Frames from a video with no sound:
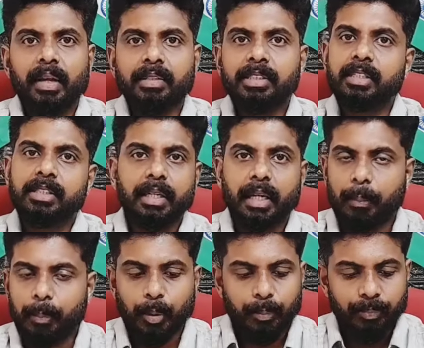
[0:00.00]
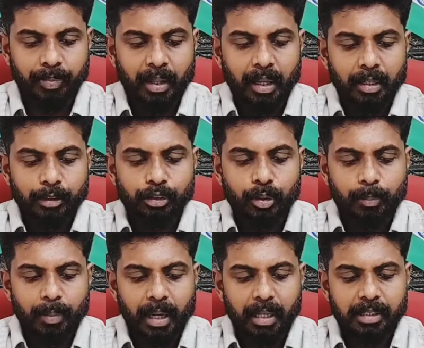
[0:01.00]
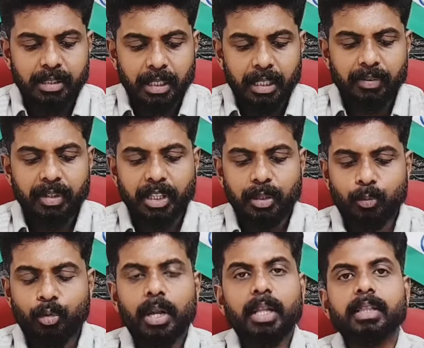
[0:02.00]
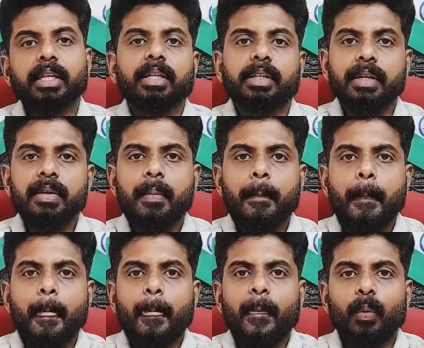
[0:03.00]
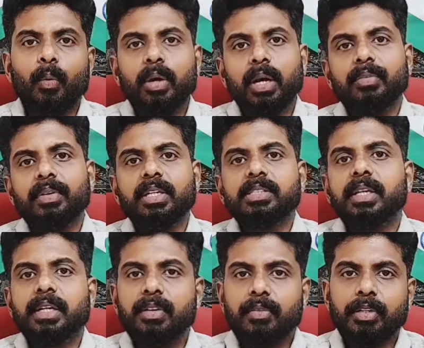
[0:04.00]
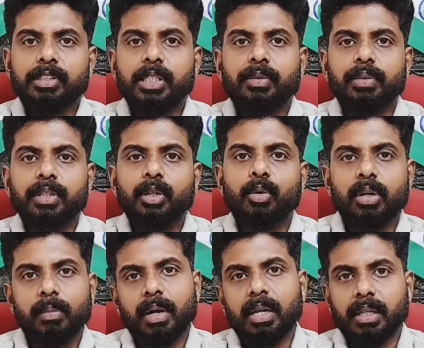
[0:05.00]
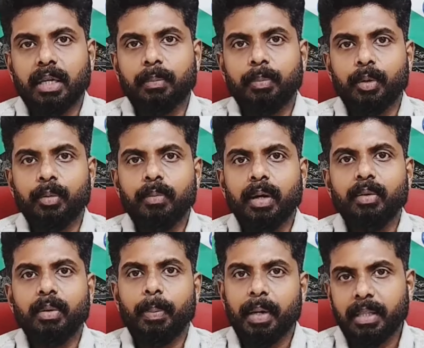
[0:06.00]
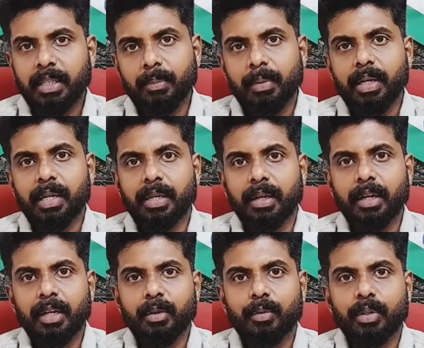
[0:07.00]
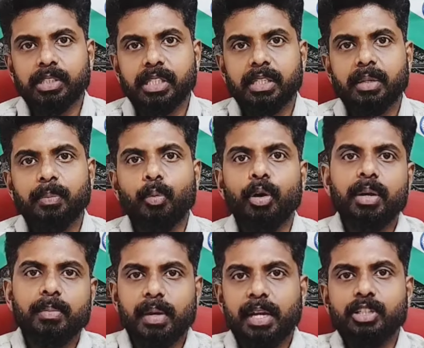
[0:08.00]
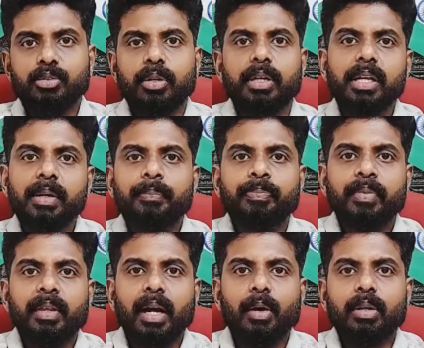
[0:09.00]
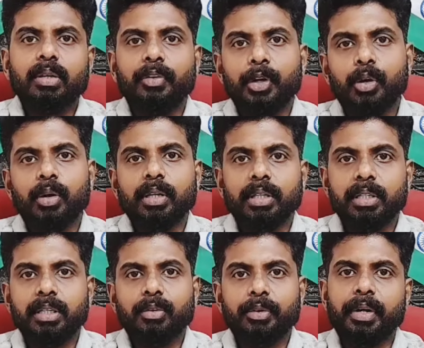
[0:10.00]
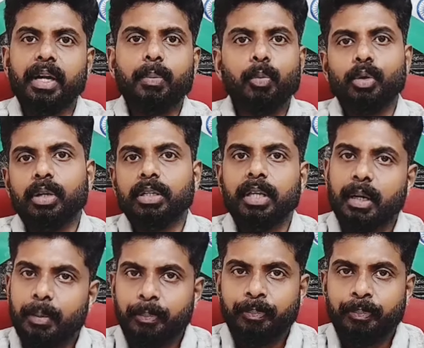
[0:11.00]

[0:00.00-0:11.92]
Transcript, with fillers: சர்ஜரிக்கு அப்புறம் ஸோ மார்ச் இருபத்தி மூணாம் தேதி ஓரளவுக்கு ஜக்கி வாசே வந்து குணமானதுக்கப்புறம் அவர் படுத்த மேனிக்கே ஒரு சின்ன போயம் மாதிரி சொல்லி அவரது வீடியோ எடுத்து ட்விட்டரில் போட்டிருந்தார்